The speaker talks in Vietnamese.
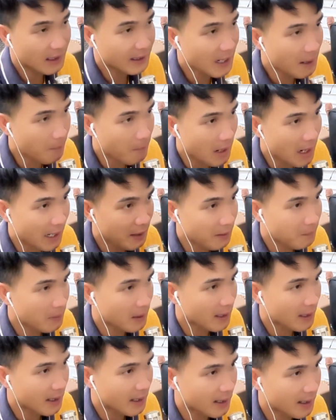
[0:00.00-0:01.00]
các bạn
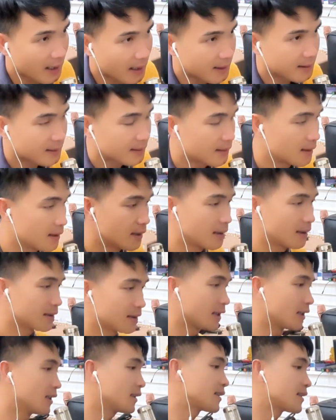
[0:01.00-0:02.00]
mà ờ,
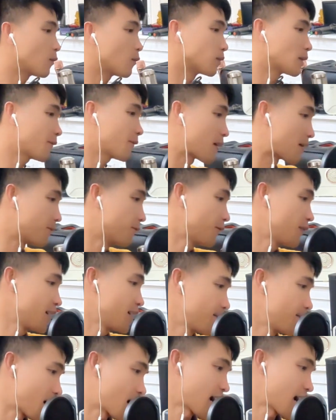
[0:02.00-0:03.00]
chỉ trong cái phạm
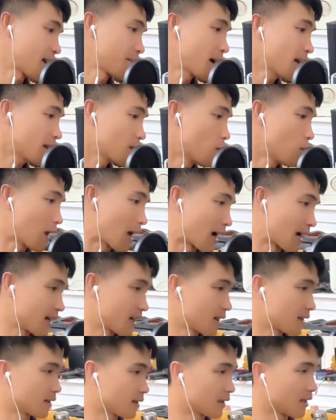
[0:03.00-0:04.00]
vi mà 2 mét đổ lại
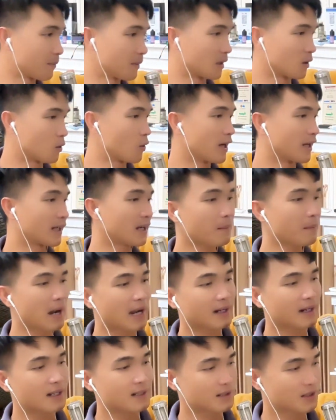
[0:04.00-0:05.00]
á thì mình khuyên các
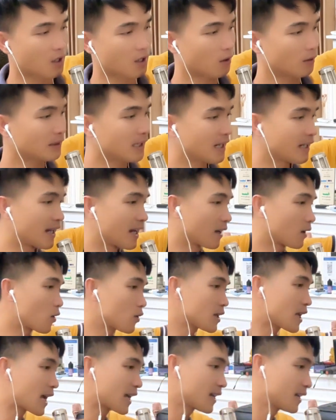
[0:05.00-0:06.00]
bạn nên chọn tai nghe có
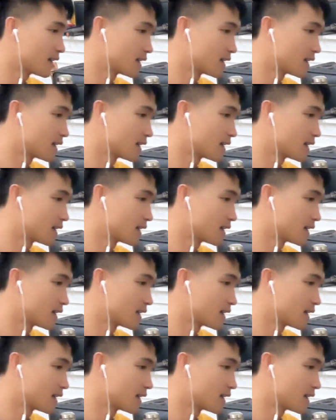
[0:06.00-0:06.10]
dây